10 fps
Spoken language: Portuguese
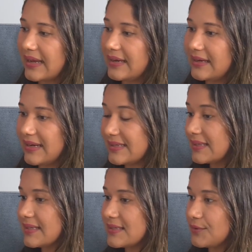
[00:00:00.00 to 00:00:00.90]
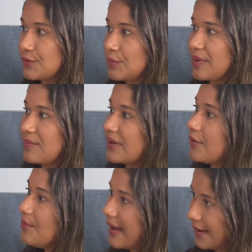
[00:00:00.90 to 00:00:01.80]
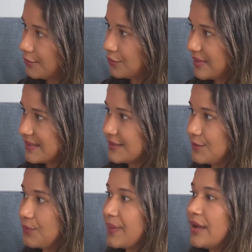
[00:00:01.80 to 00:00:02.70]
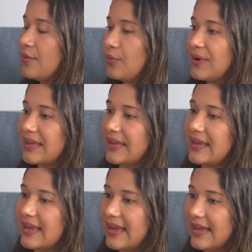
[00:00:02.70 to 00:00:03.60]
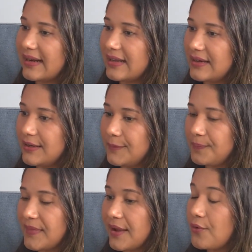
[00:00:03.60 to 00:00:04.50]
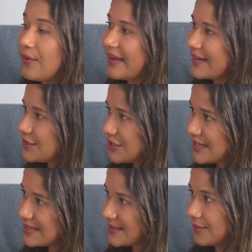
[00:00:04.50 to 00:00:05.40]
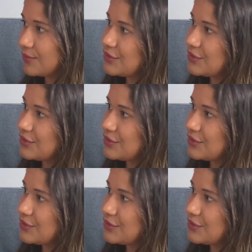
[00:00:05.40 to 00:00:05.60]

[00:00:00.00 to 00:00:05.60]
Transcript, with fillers: essa decisão do Supremo é um marco no Brasil, porque ela concretiza um